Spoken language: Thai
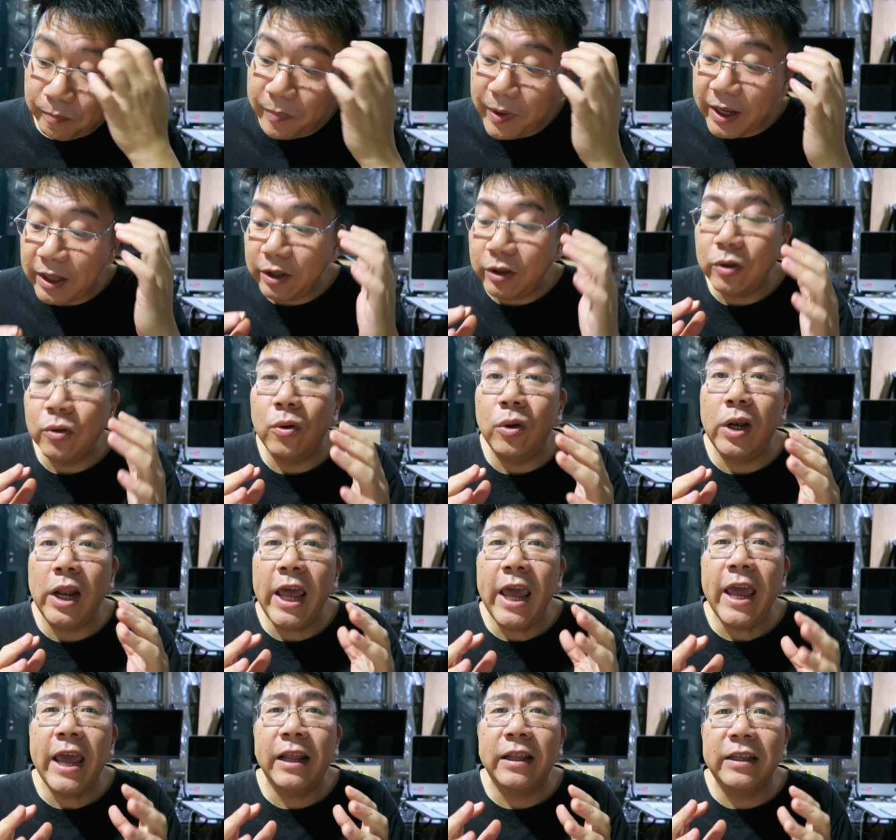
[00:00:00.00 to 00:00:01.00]
เป็นตัว
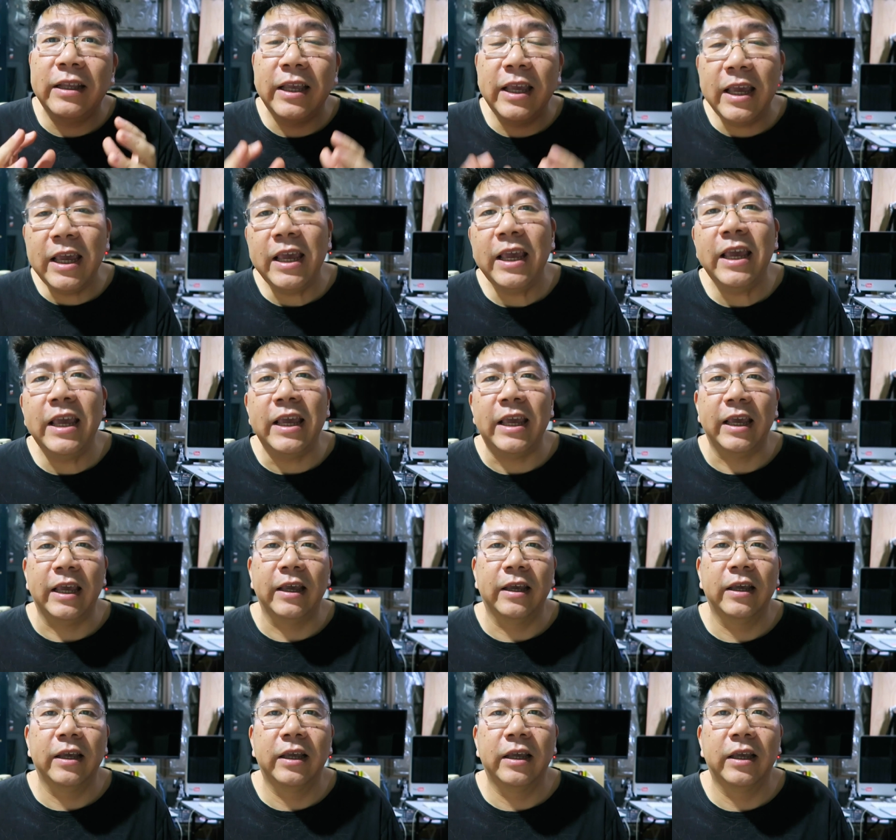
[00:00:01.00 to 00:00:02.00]
เลขที่
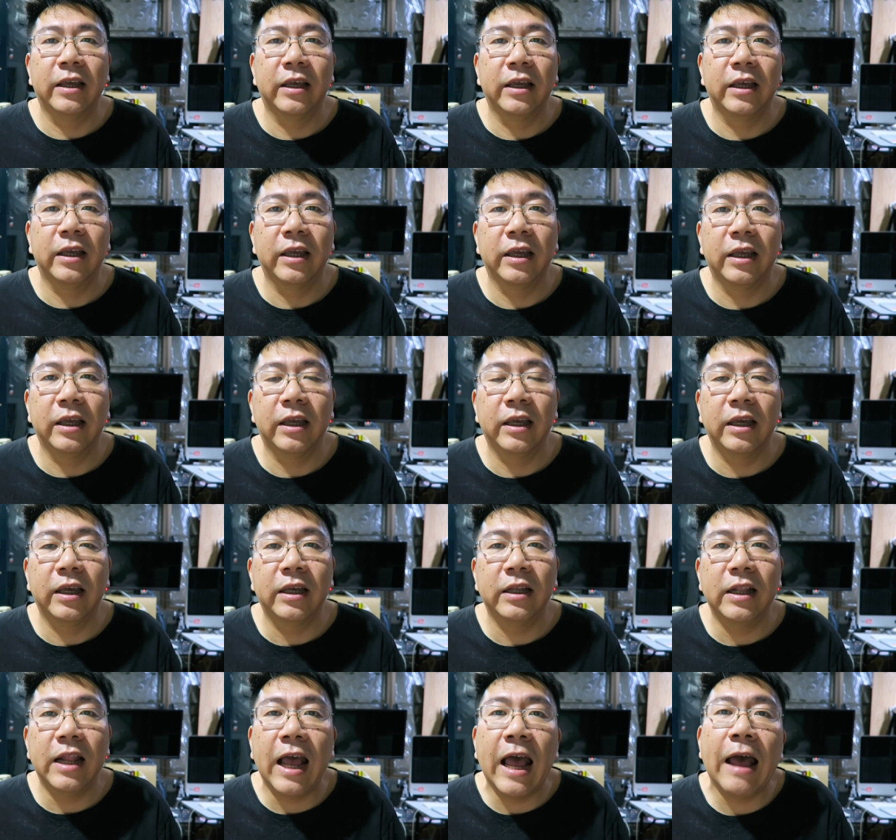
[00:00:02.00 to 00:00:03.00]

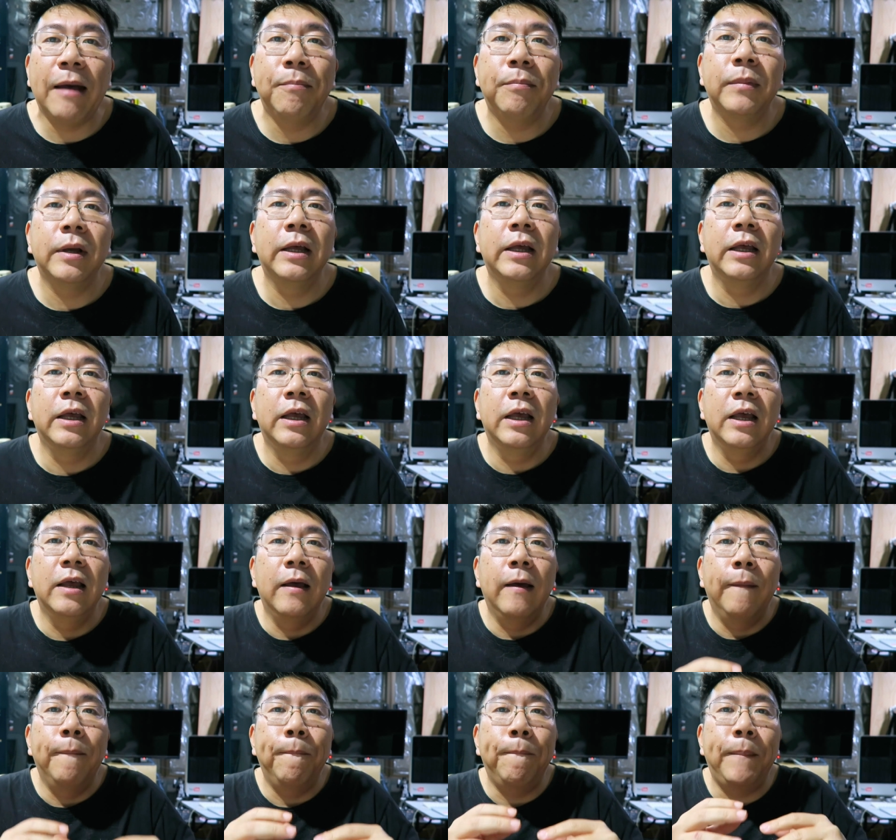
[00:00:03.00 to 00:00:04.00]
นะครับ
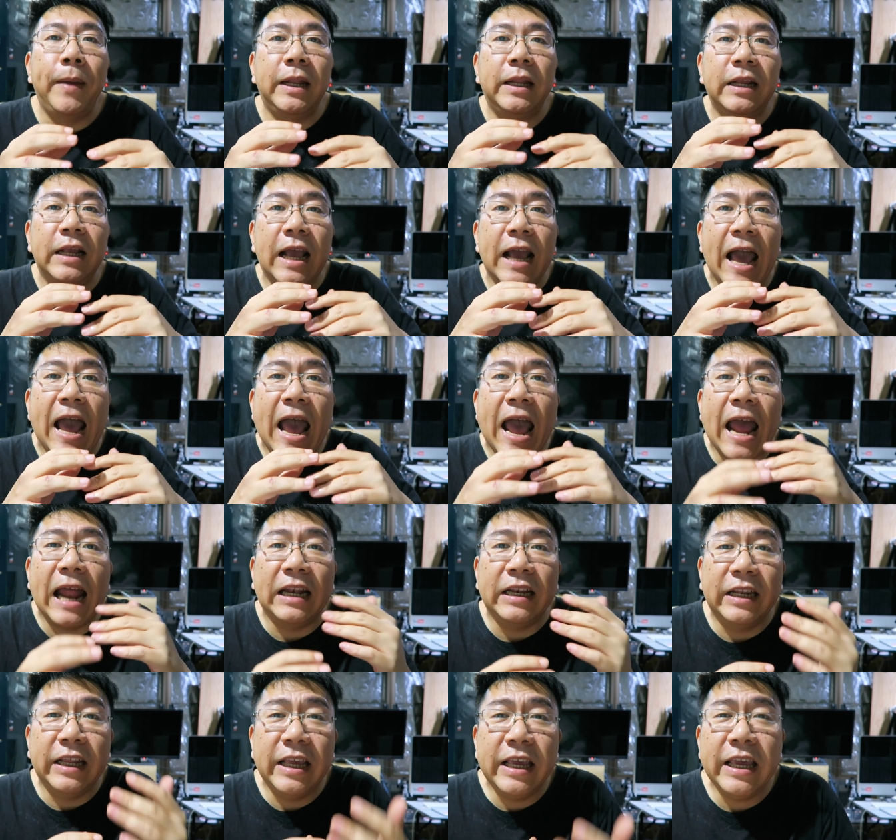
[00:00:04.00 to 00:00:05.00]
เป็นงา
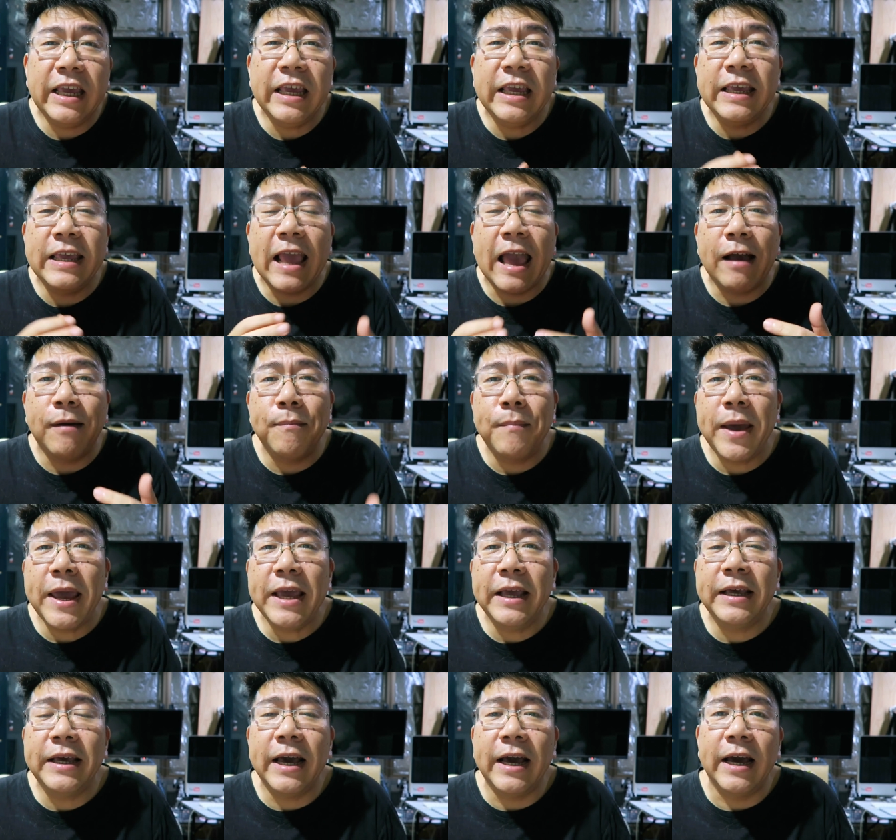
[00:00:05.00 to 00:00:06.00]
นที่ยัง
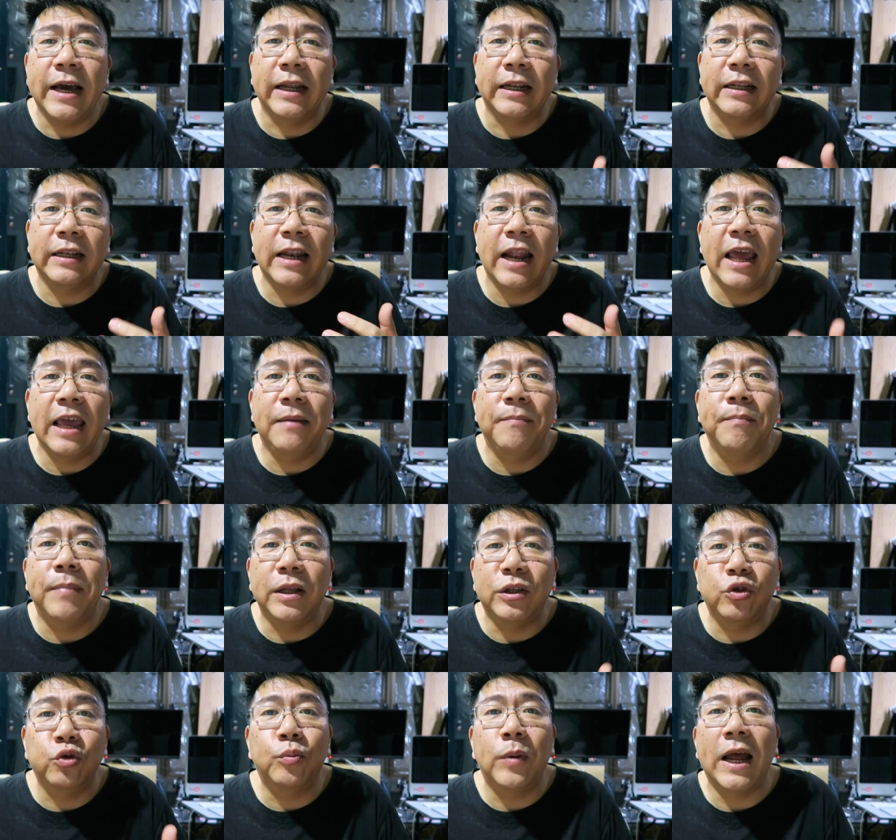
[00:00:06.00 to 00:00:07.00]
ไม่เกิดใน
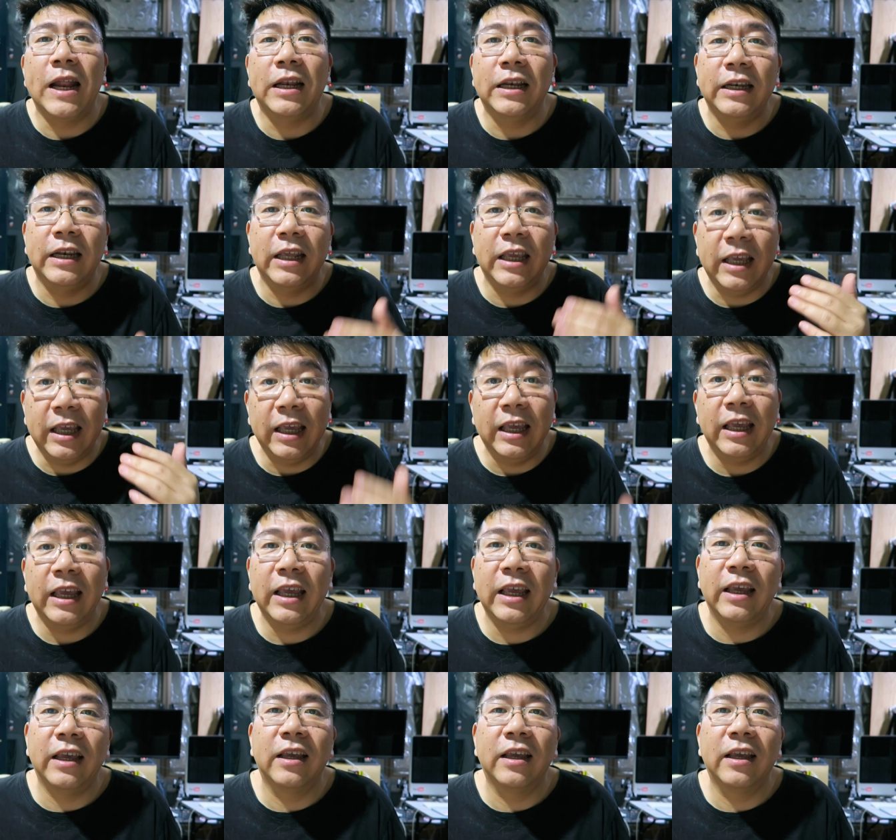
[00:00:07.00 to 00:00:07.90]
ปัจจุบันนี้